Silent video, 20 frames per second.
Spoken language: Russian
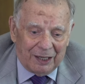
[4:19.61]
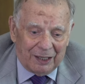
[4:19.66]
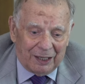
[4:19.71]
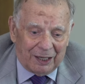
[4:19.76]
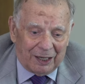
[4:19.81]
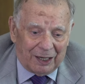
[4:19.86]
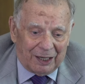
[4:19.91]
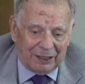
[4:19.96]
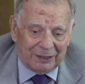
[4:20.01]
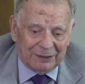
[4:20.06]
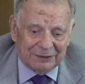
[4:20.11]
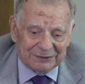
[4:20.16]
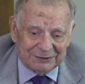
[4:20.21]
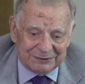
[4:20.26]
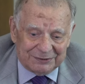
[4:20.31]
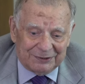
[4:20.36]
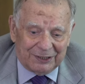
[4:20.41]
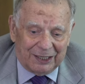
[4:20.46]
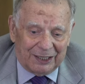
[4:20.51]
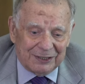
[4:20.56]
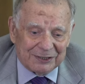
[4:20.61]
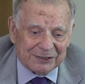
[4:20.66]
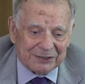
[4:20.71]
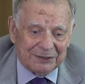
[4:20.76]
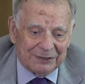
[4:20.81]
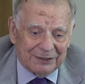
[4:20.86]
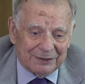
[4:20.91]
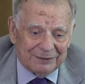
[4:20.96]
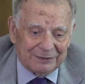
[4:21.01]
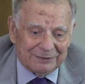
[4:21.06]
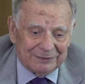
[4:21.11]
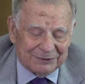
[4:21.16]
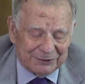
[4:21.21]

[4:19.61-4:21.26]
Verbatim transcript: А дальше,